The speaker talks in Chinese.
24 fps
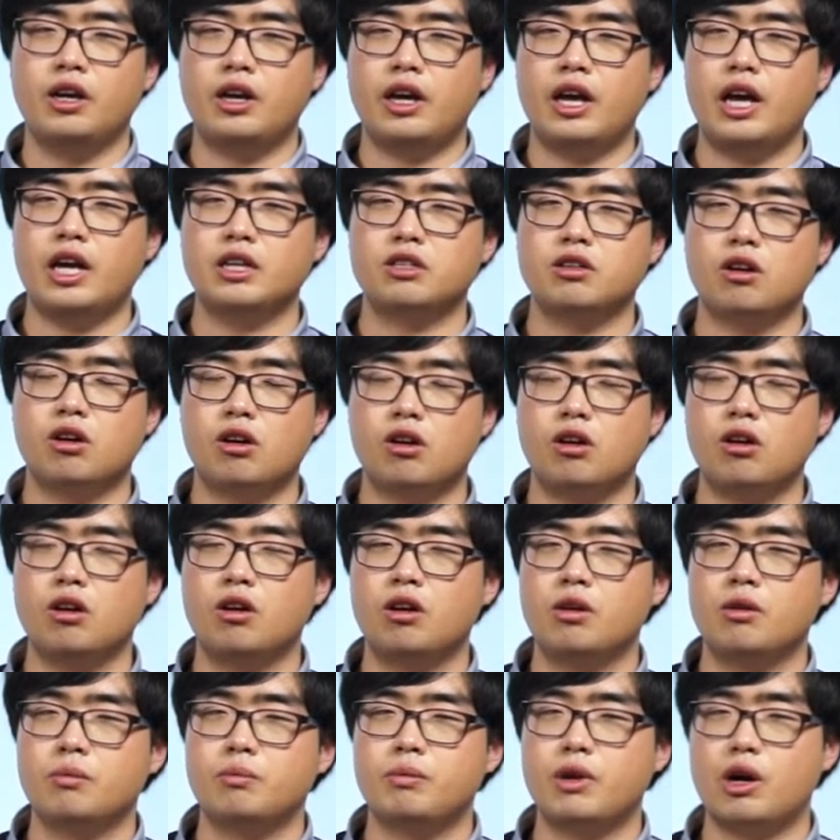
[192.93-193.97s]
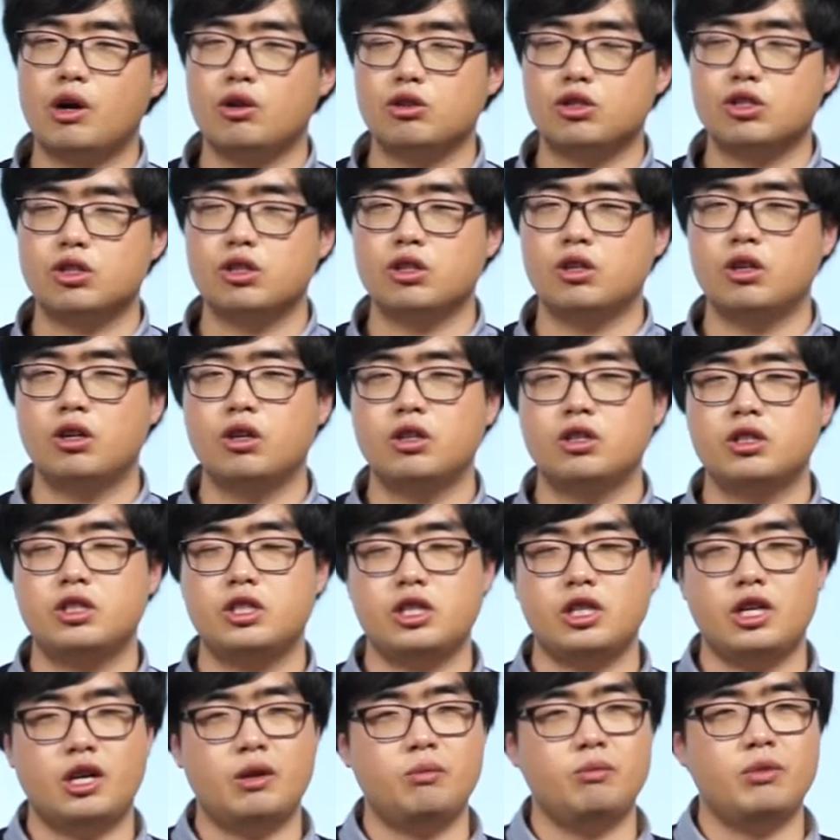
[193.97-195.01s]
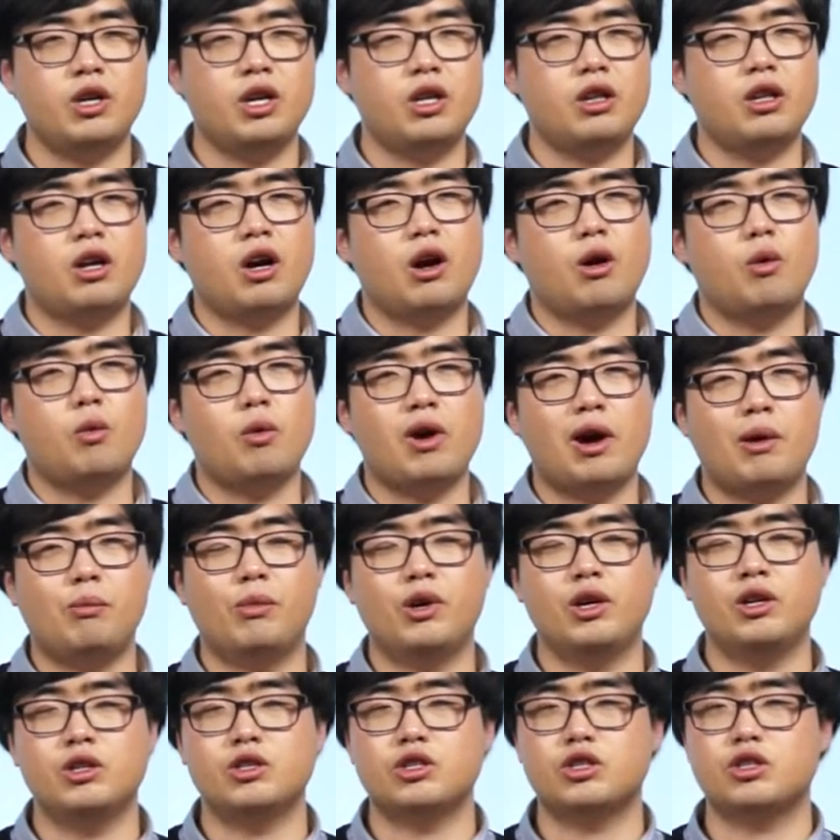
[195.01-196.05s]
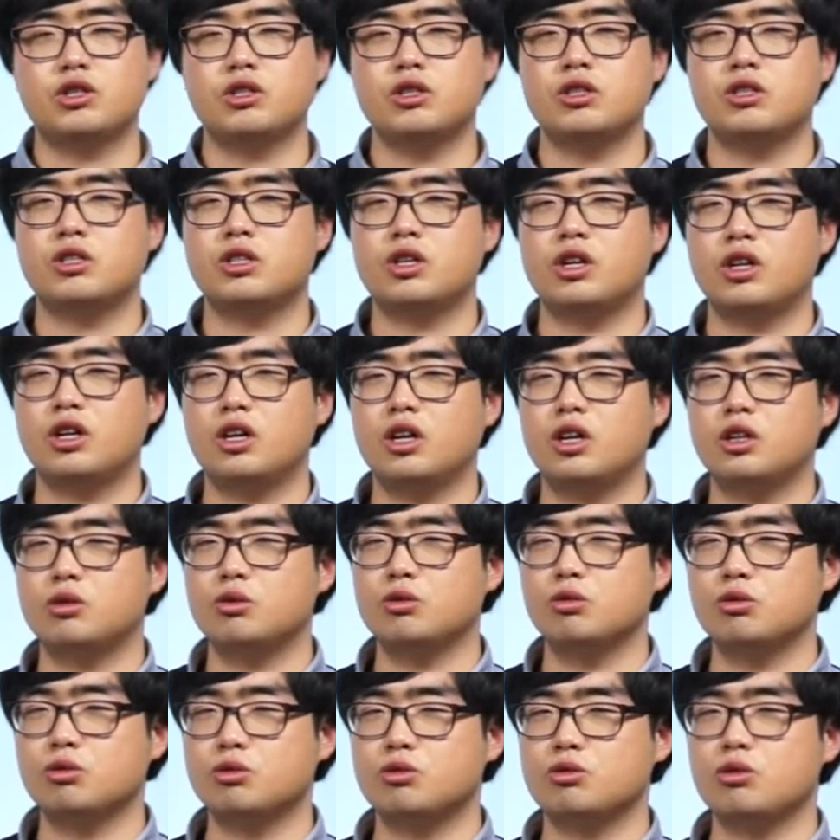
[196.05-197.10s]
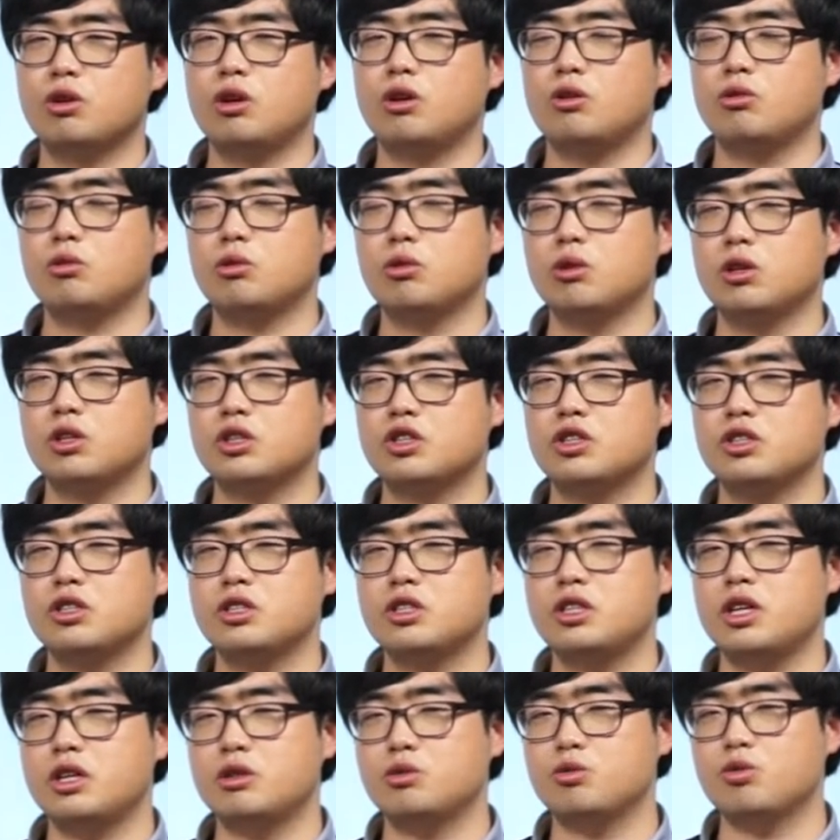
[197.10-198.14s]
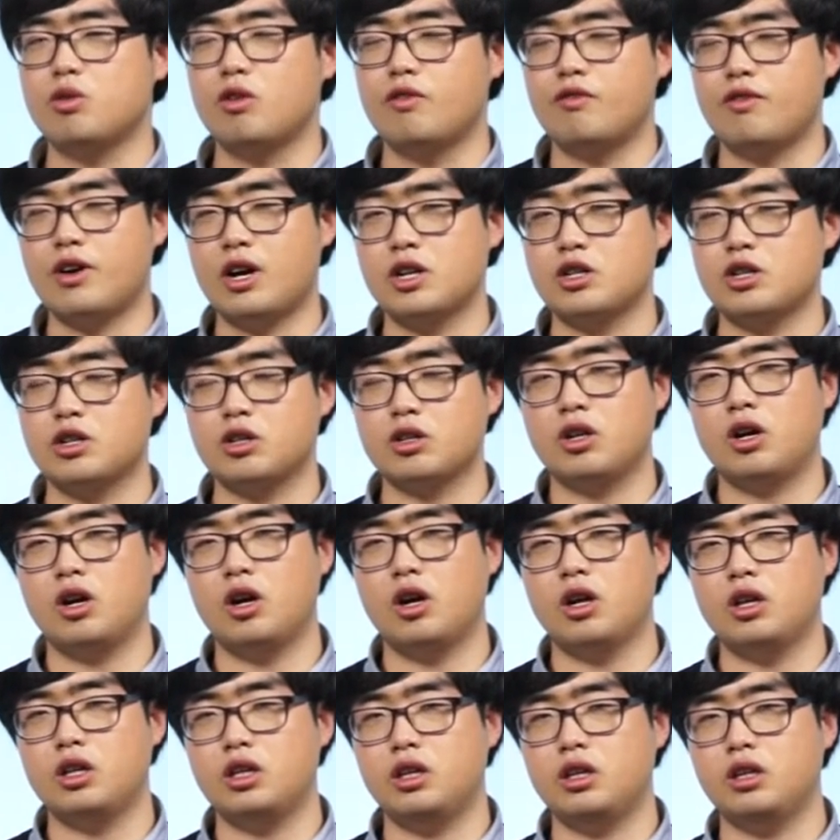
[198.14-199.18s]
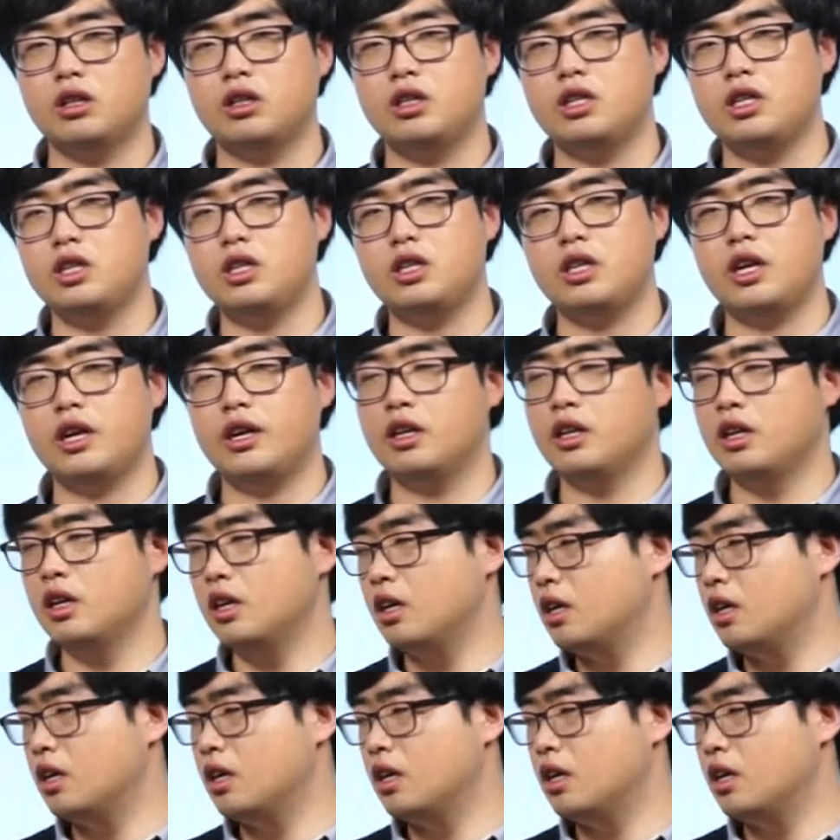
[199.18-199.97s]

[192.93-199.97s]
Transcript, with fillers: 没错，表示前面的万门是这个动作或事件所发生的一个地点。